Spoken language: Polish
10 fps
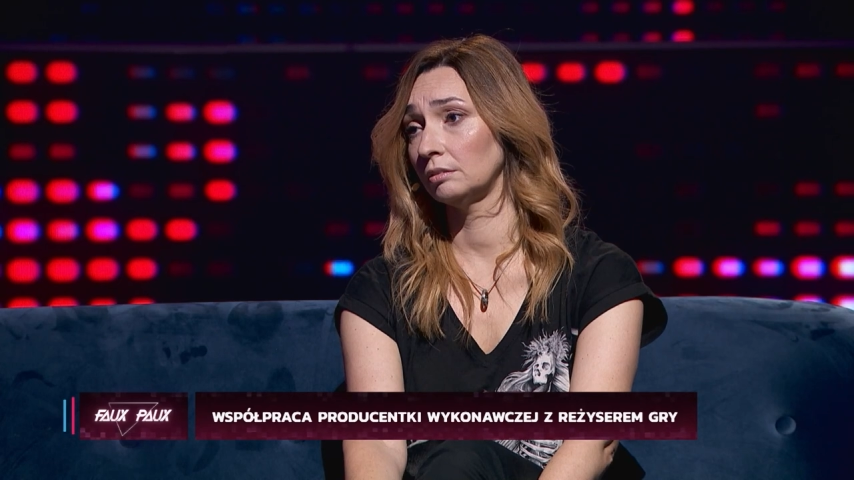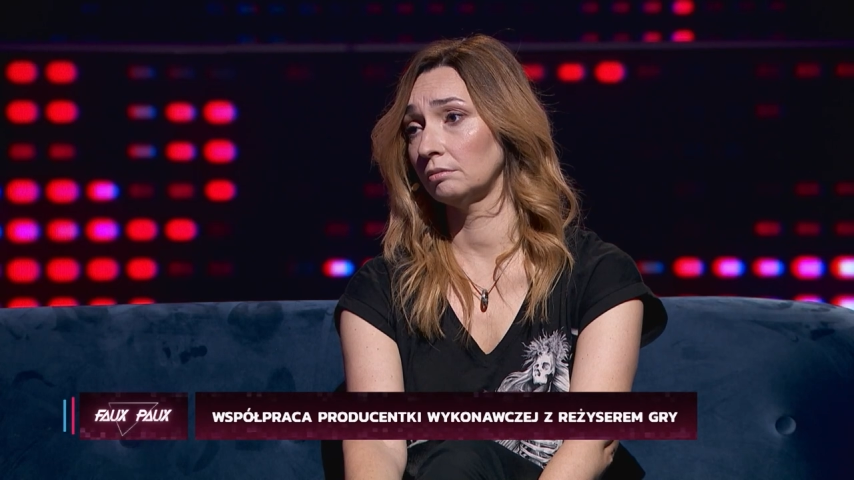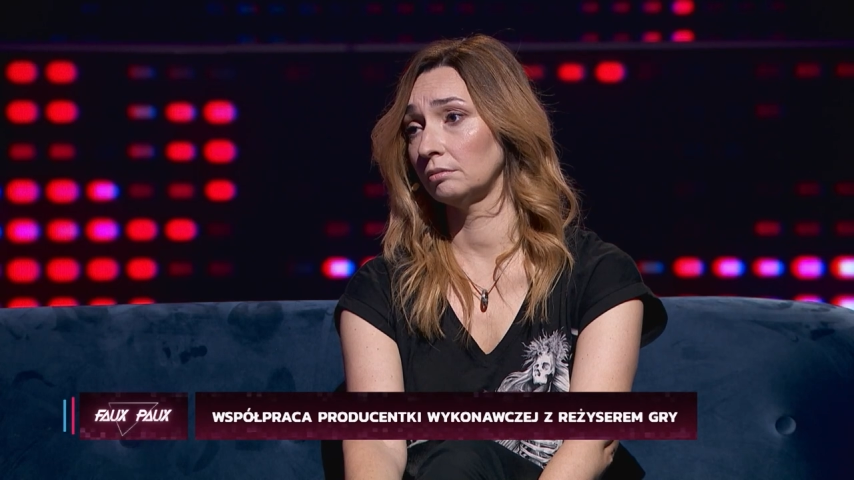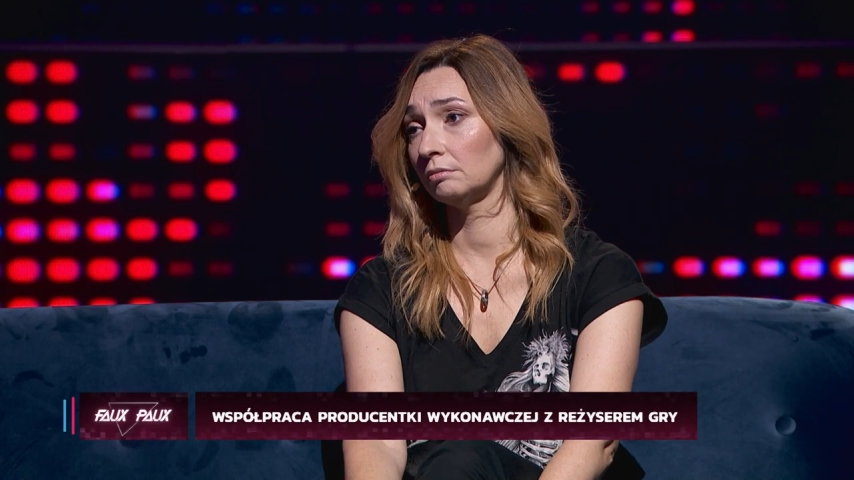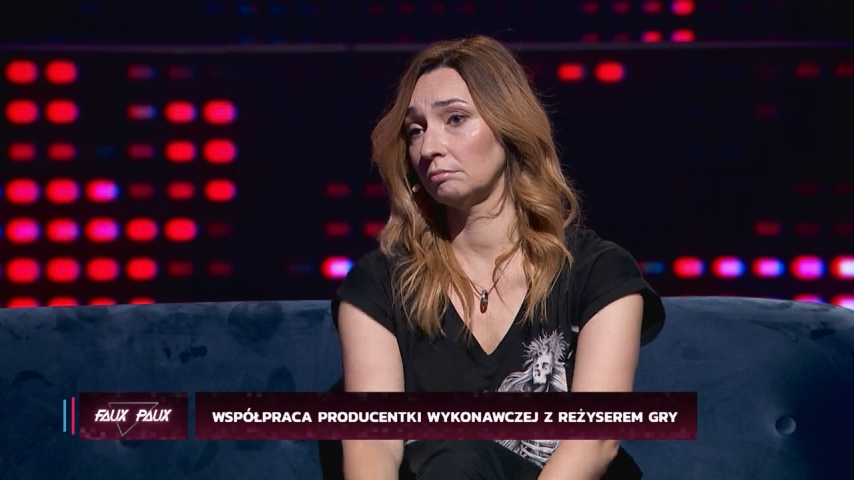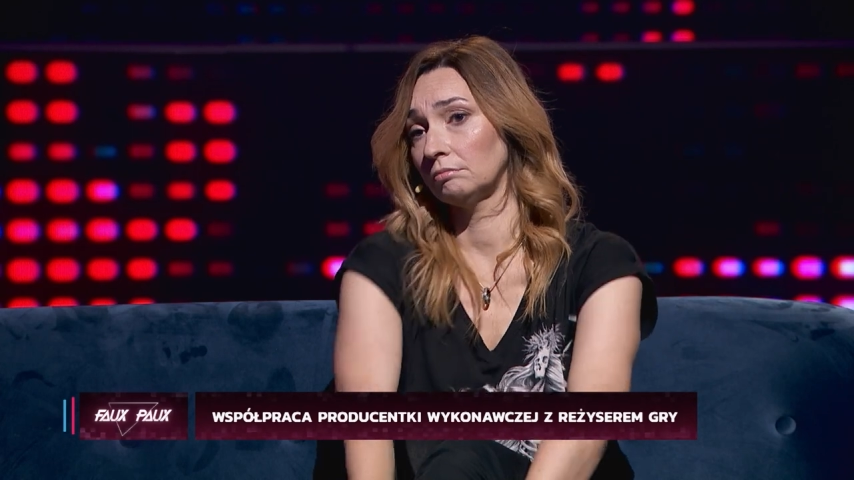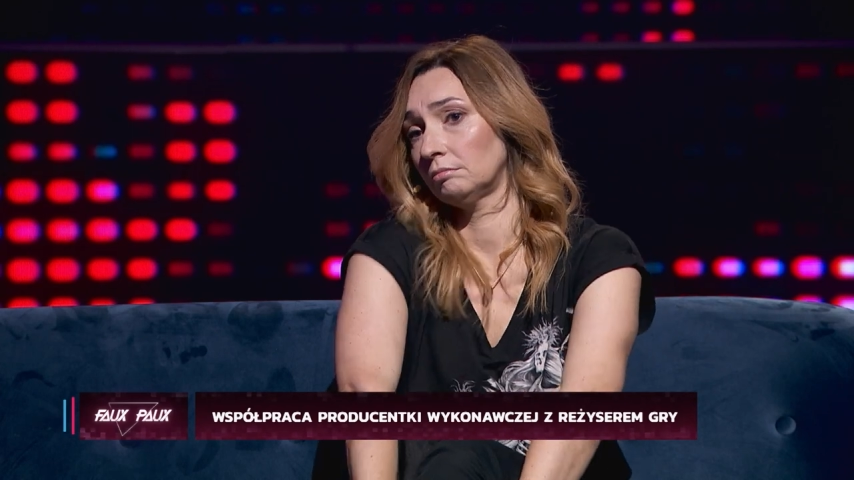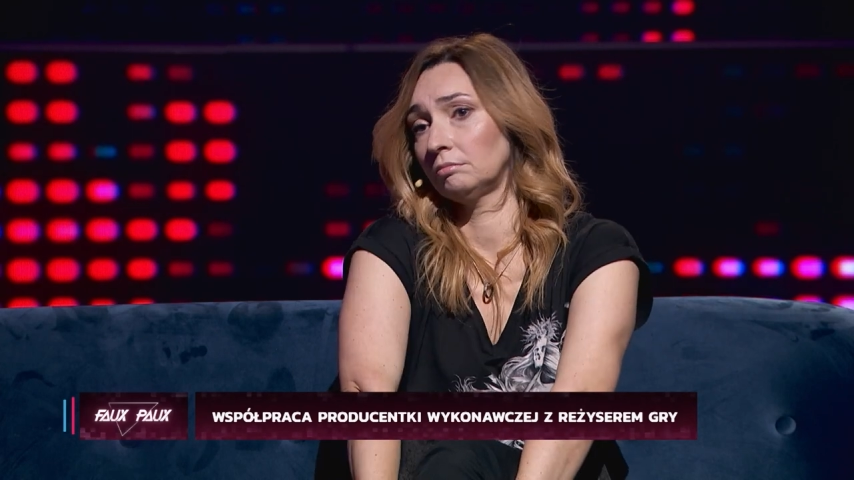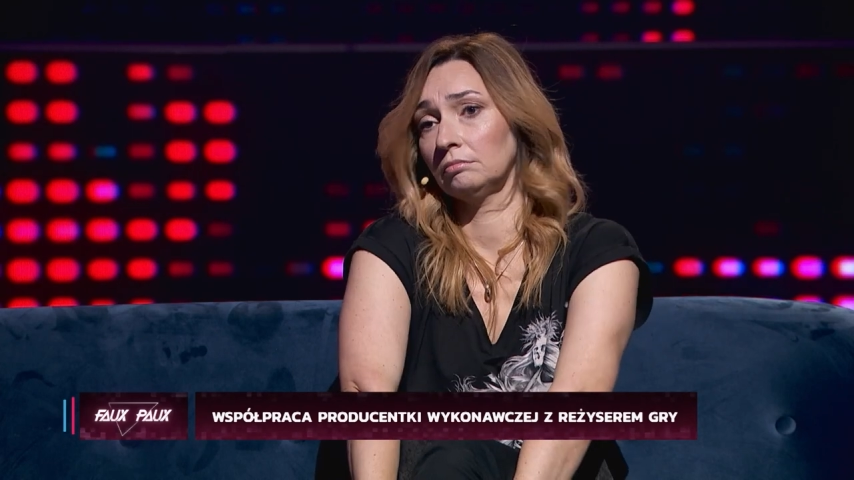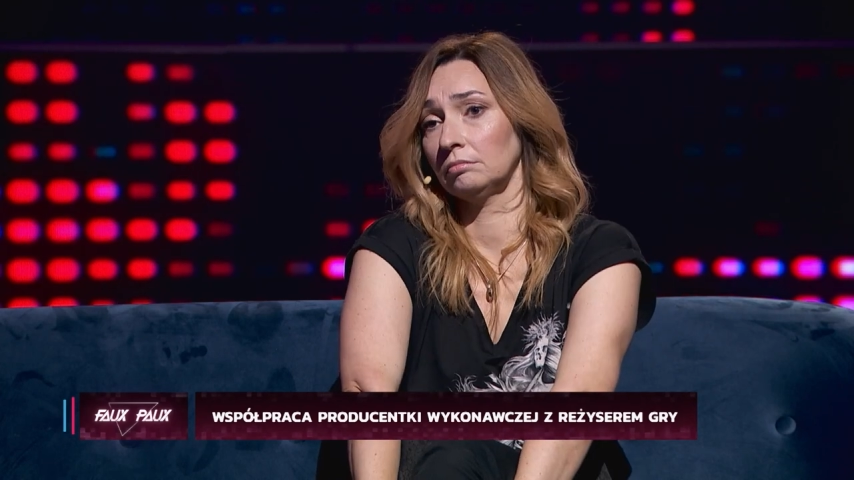Po prostu
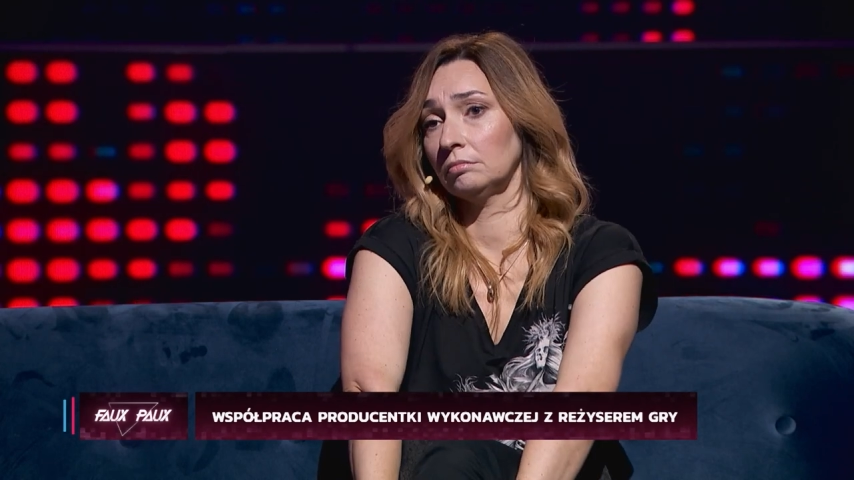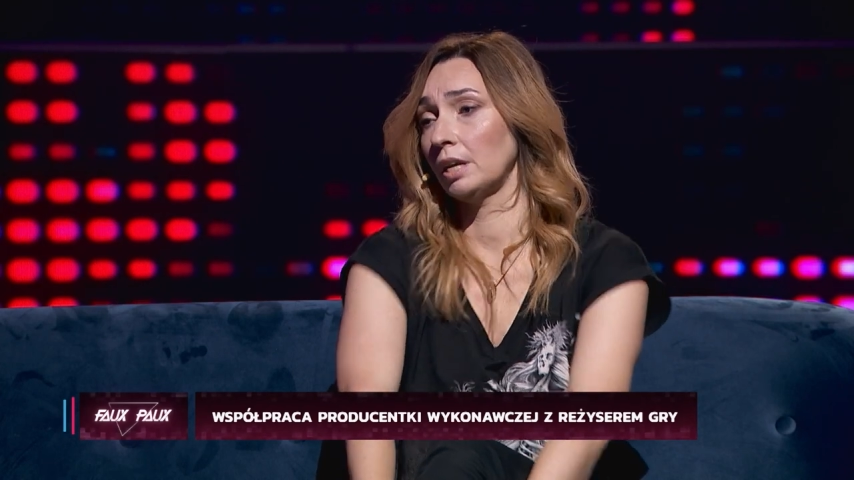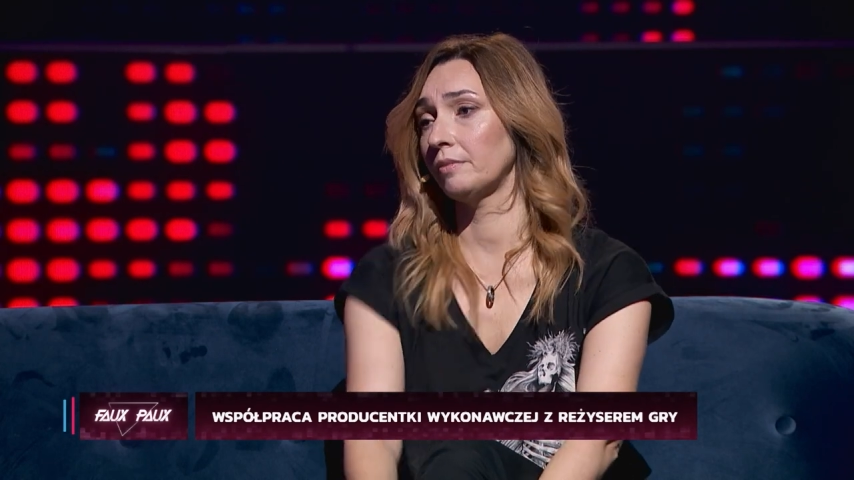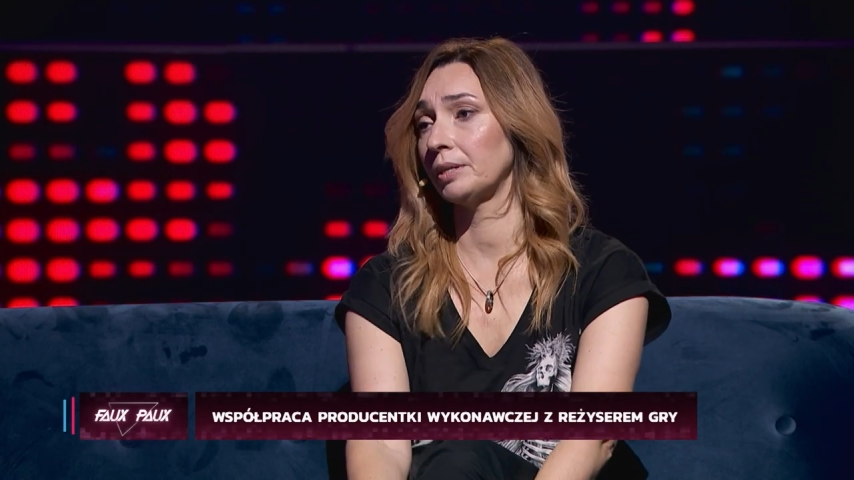nie